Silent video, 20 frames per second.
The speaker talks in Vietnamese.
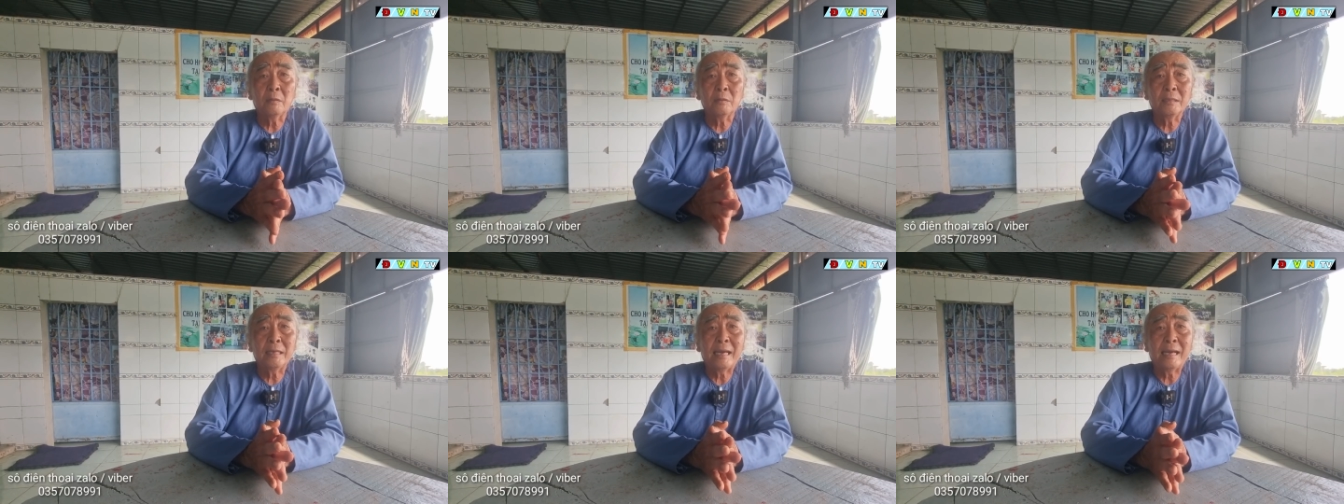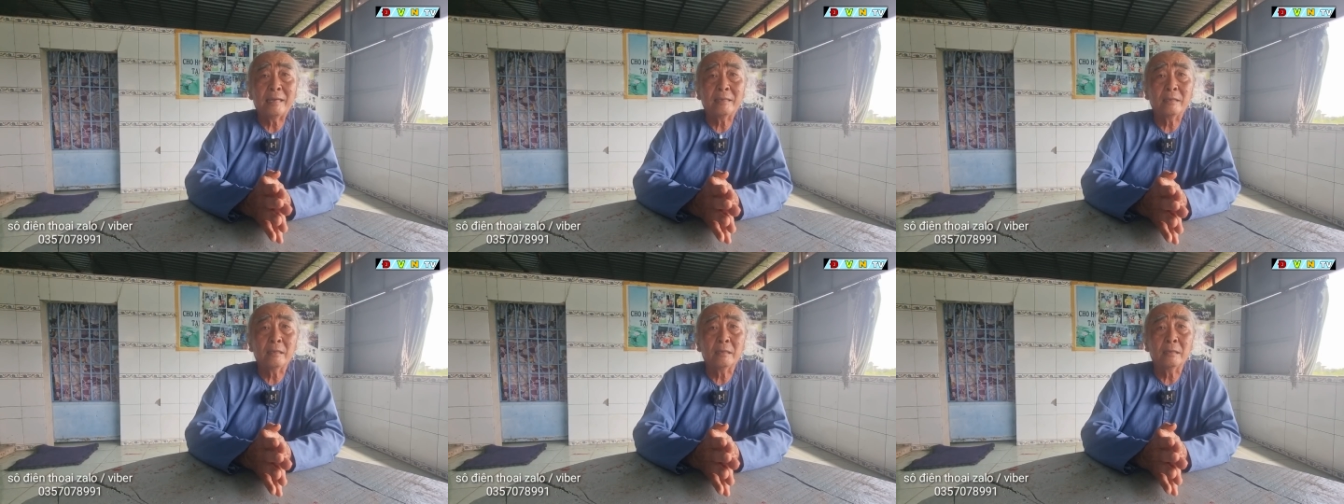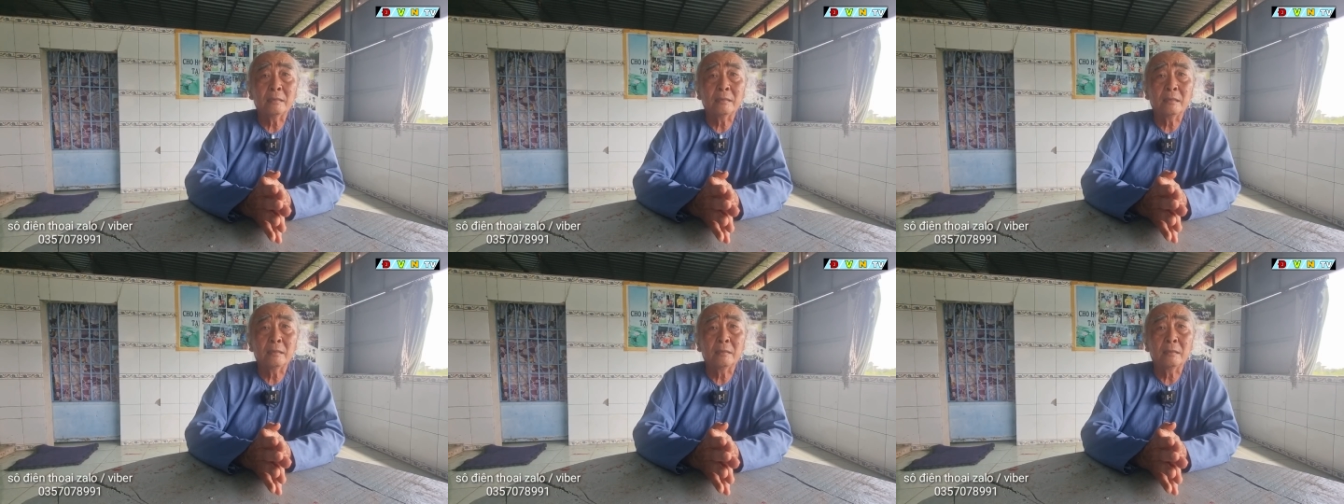thâu cha
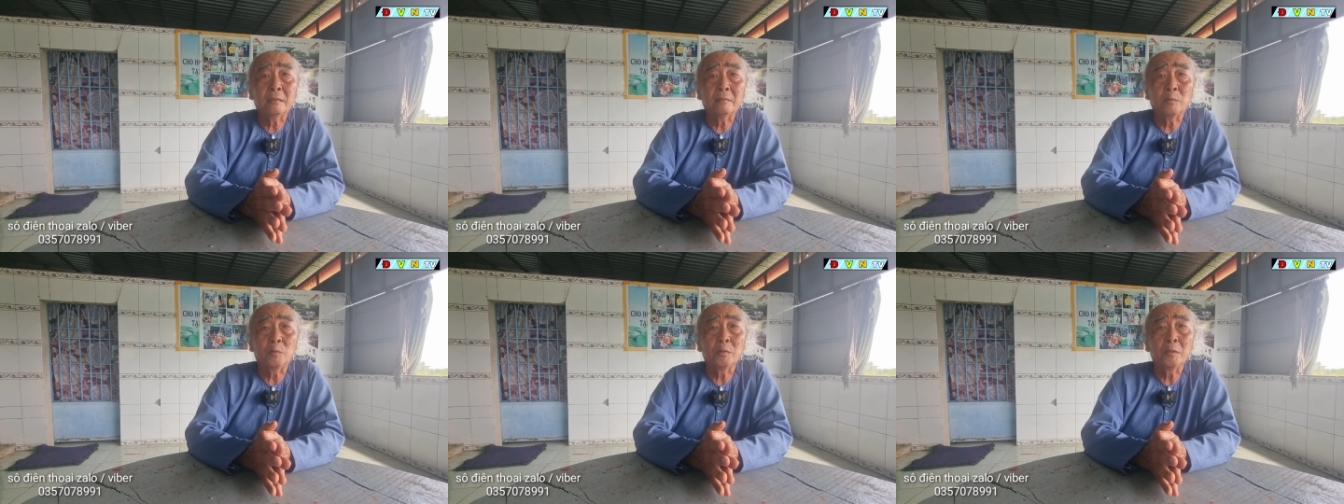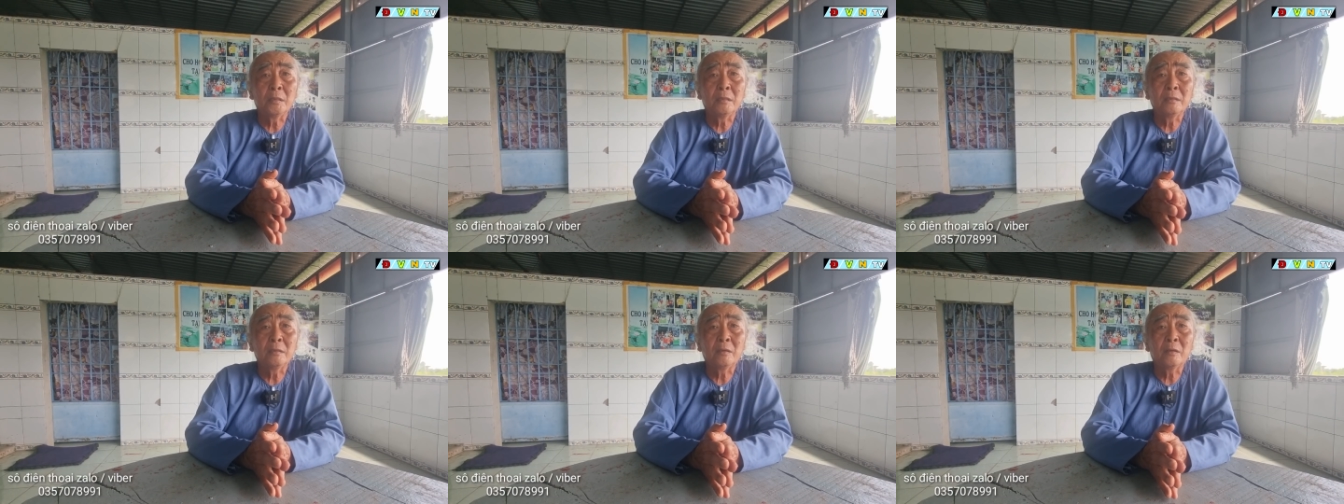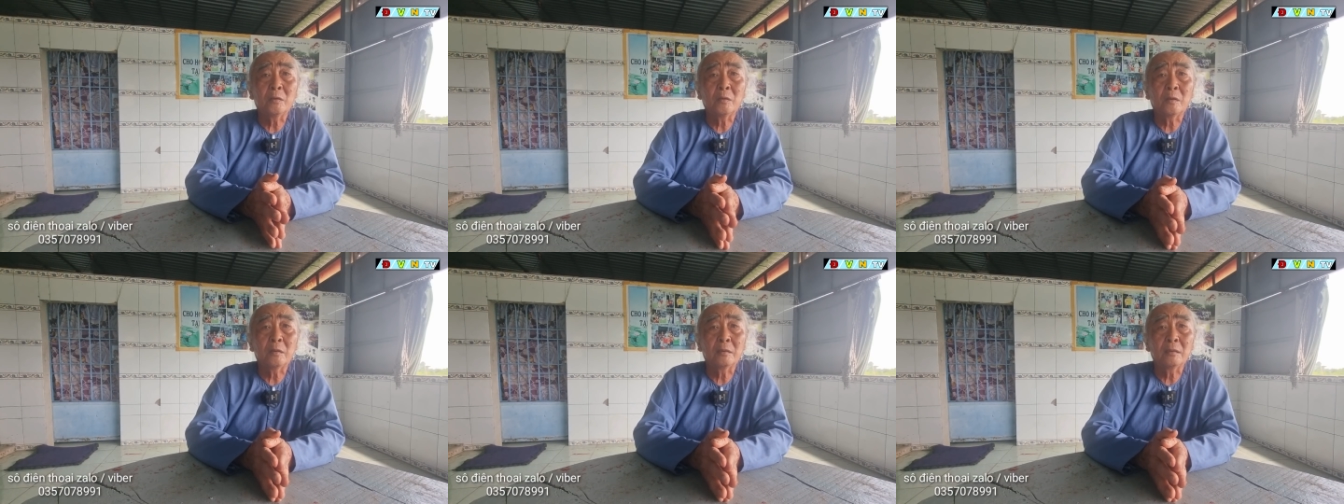cho phụ dương
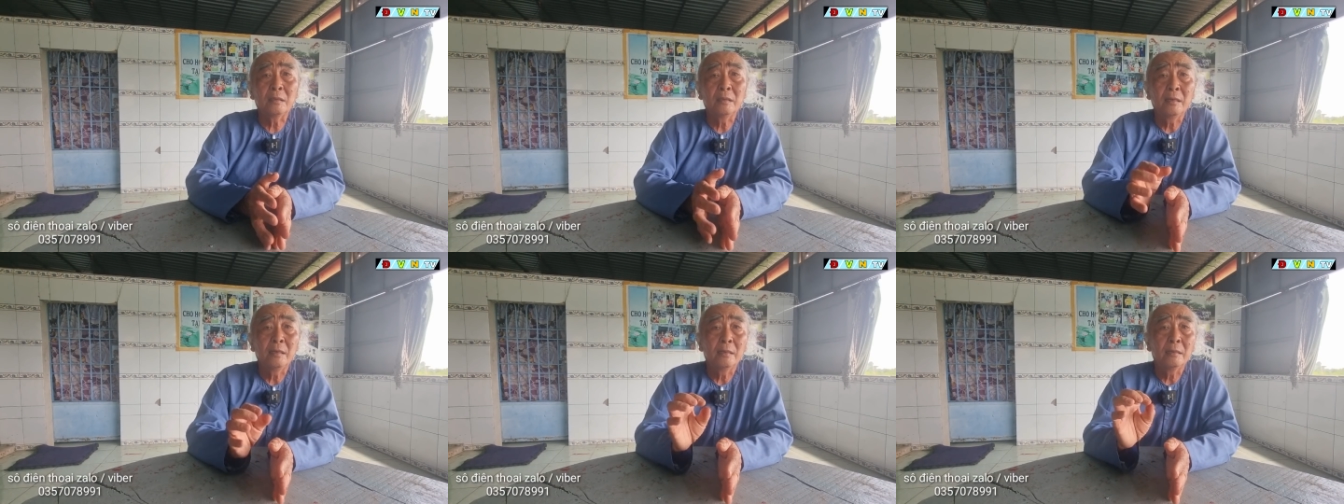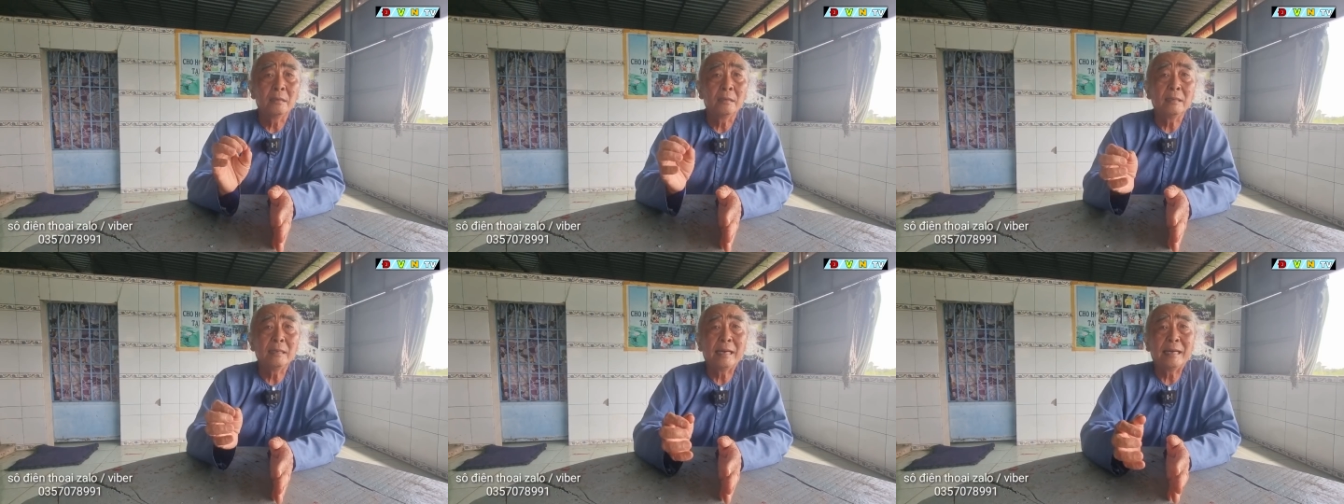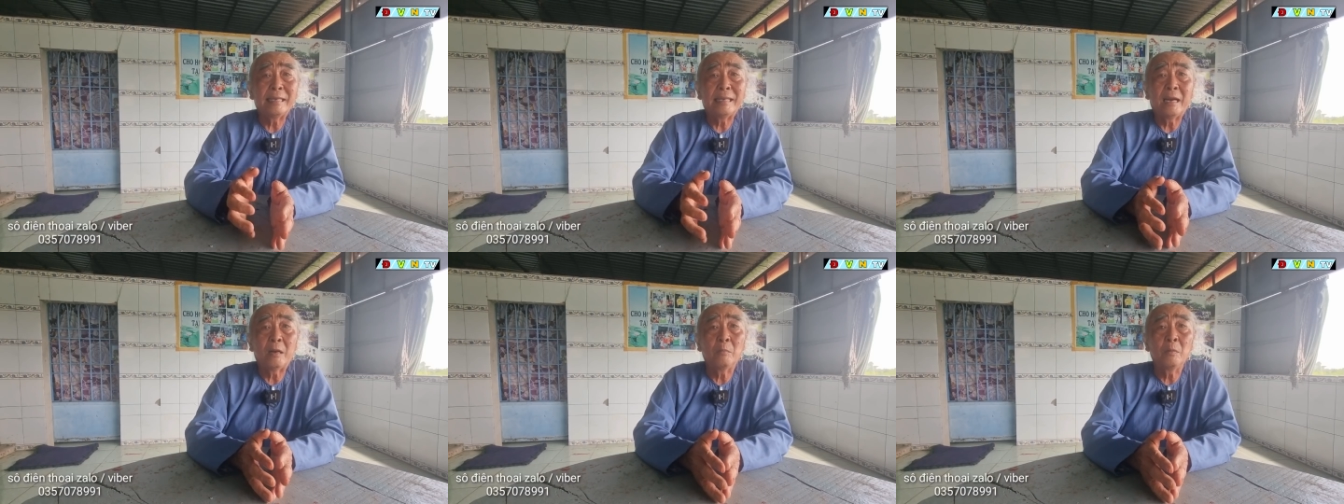cho con đi
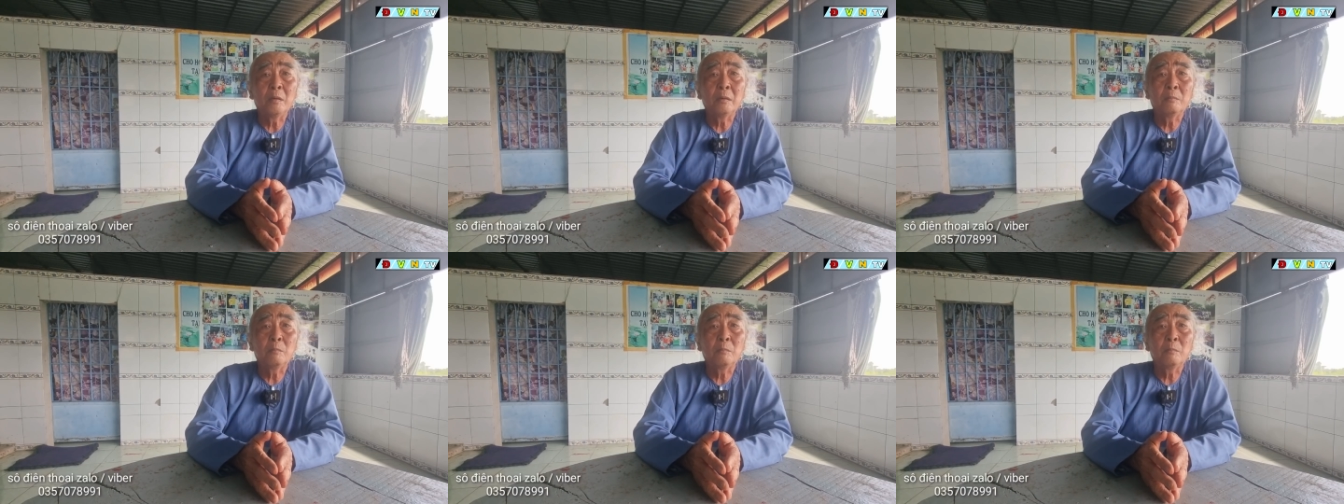ra dạo